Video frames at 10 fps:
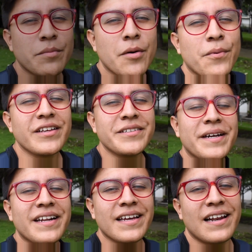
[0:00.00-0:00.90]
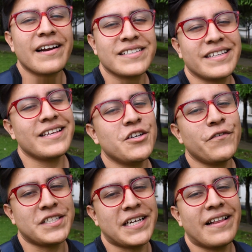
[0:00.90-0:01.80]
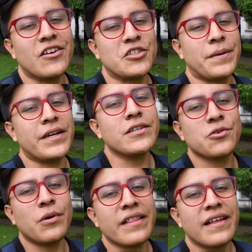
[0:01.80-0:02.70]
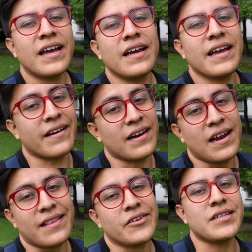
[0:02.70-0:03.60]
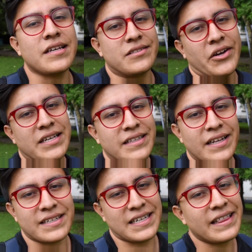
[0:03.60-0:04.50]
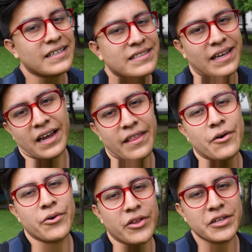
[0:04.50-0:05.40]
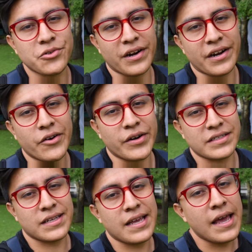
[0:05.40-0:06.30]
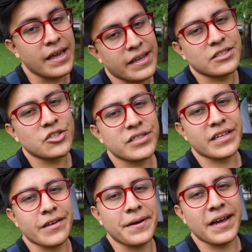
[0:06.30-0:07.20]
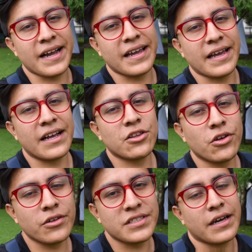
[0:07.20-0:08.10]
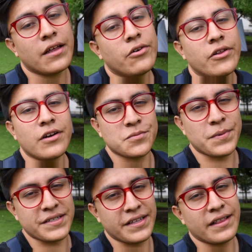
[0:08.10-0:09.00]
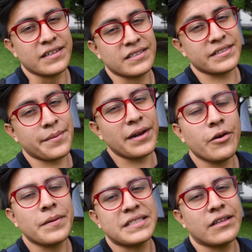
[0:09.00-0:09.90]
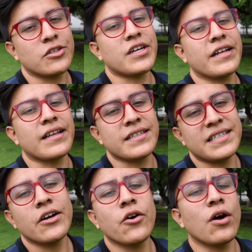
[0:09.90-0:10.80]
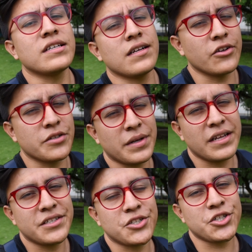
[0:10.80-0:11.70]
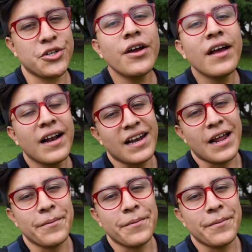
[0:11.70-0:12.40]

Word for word: como puedes ver, la residencia oficial de Los Pinos guarda relatos e historias interesantes en cada uno de sus rincones, y esto se debe a que todos y cada uno de los presidentes desde 1935 hasta el 2018 la